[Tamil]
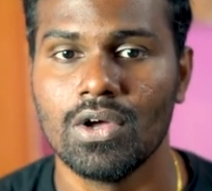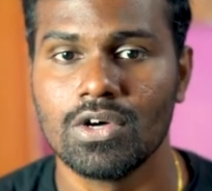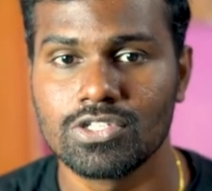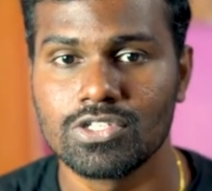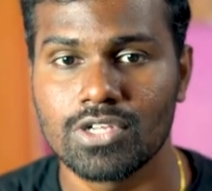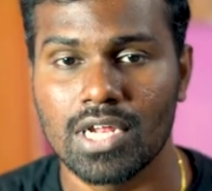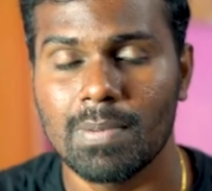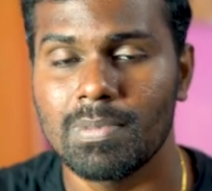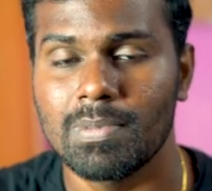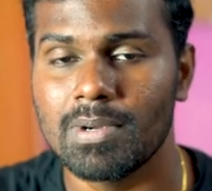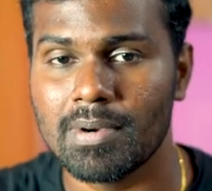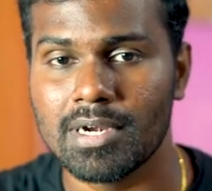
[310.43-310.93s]
ஸோ
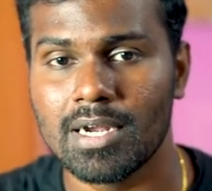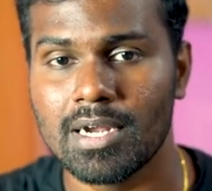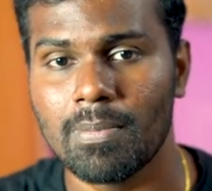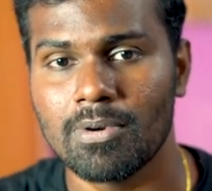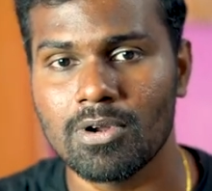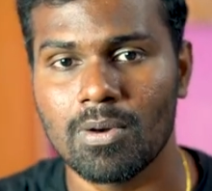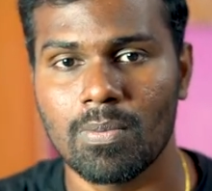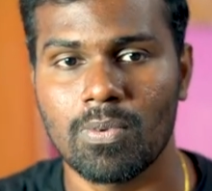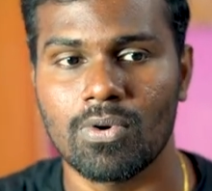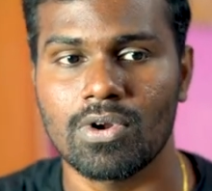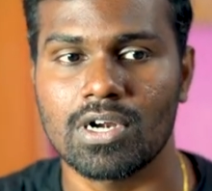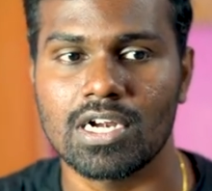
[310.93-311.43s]
இப்போ நம்ம என்ன
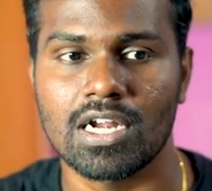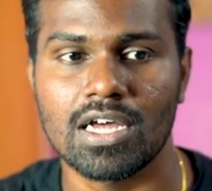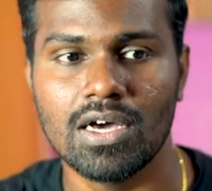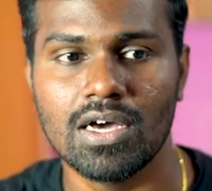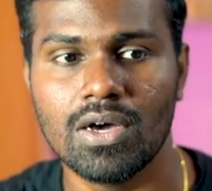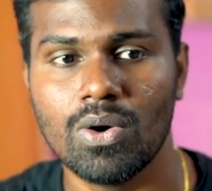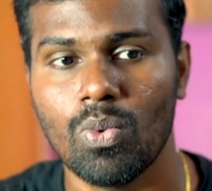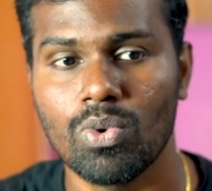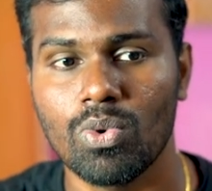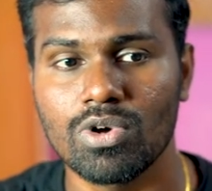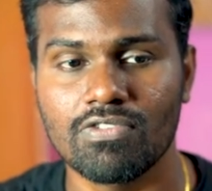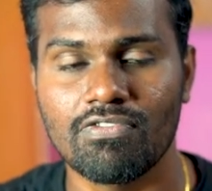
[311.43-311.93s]
பண்ண போகிறோம்னா
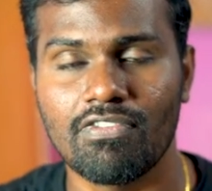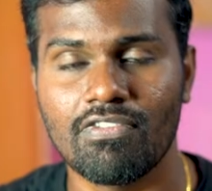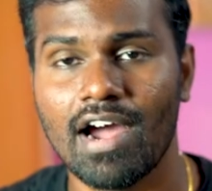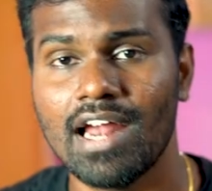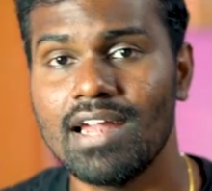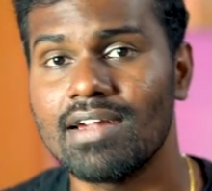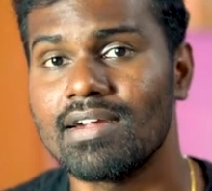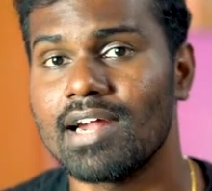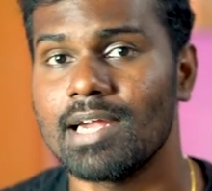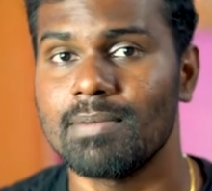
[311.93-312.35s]
ஒரு ஃபைல்